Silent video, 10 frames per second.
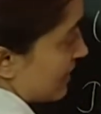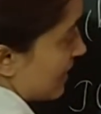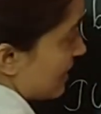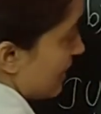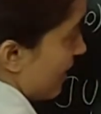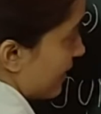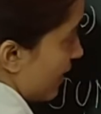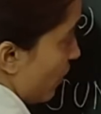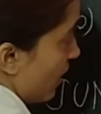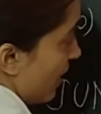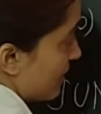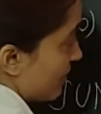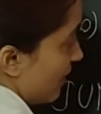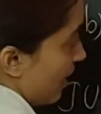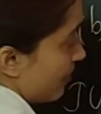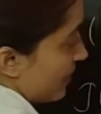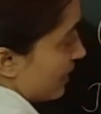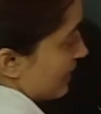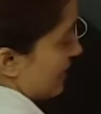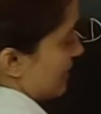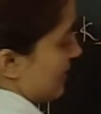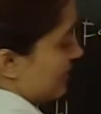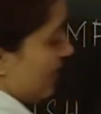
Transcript: के से स्टार्ट है और लास्ट वाला आपका टी से